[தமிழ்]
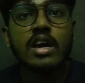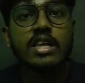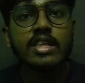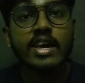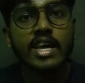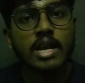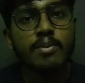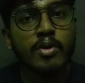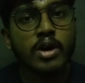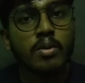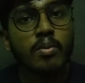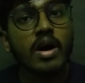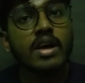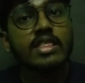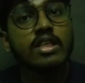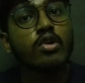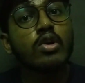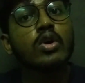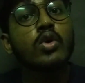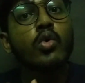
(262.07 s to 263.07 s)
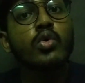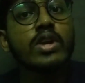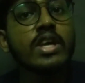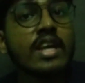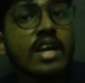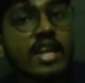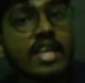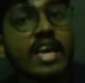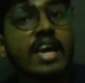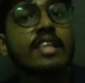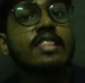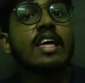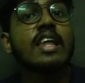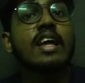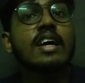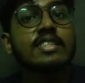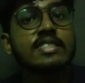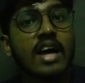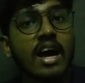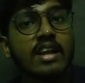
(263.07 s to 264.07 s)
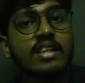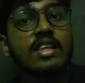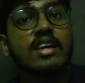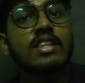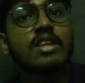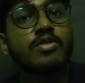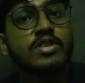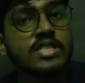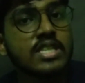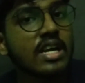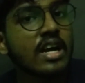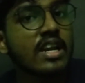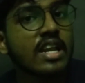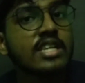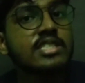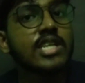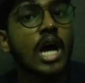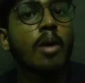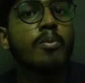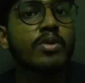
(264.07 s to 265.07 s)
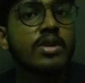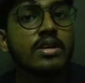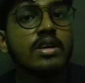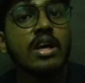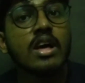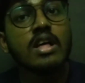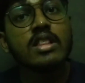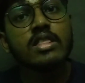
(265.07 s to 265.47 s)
இதுக்கு என்ன பண்ணுமா தன்னோட குட்டிங்களையே தனக்கு சார்ந்த அந்த விஷயங்களே சாப்பிட்டு